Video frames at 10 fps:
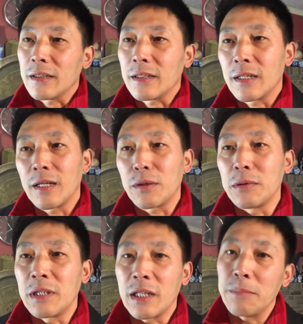呃，
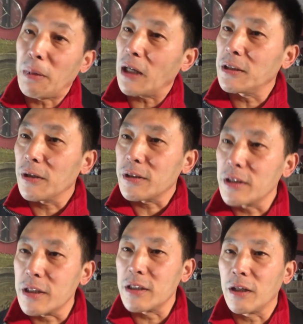炖它个八小时、
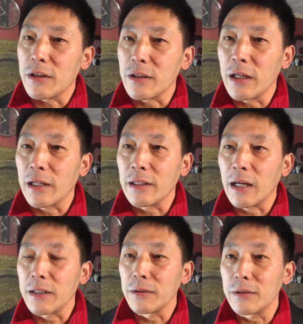十小时的
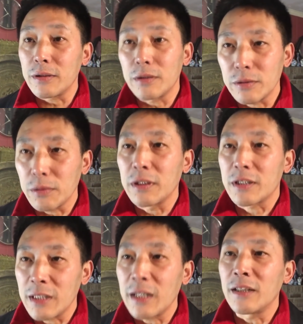啊，有的时候炖的
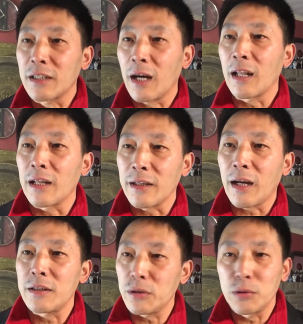时间更长了，
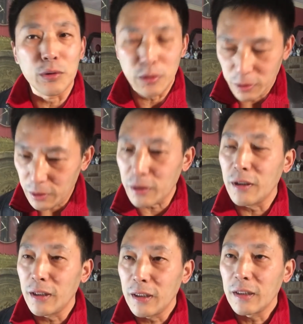那肉就是，
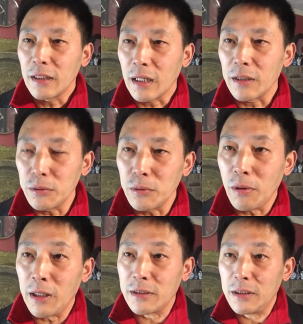啊，用
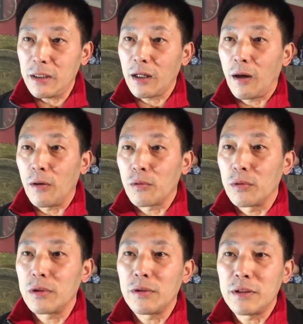筷子一挑，
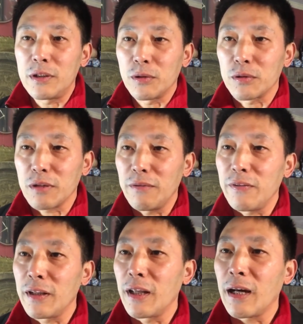骨头跟肉全
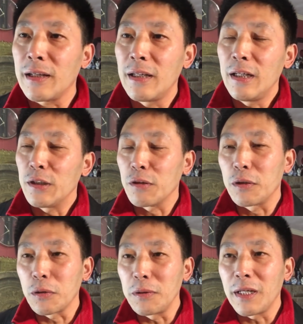分离了。所以
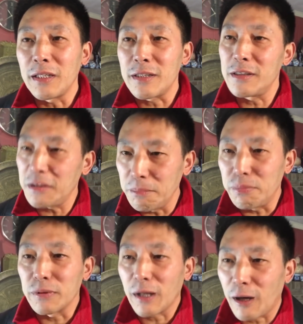冬天是进
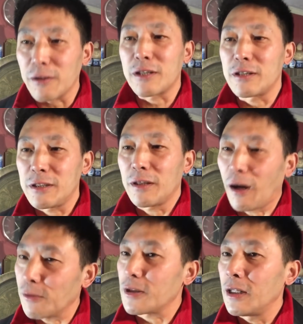补的好时
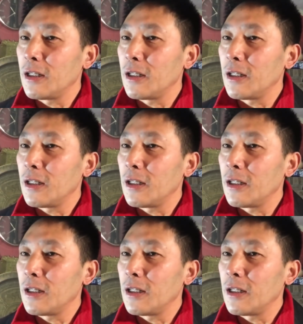好，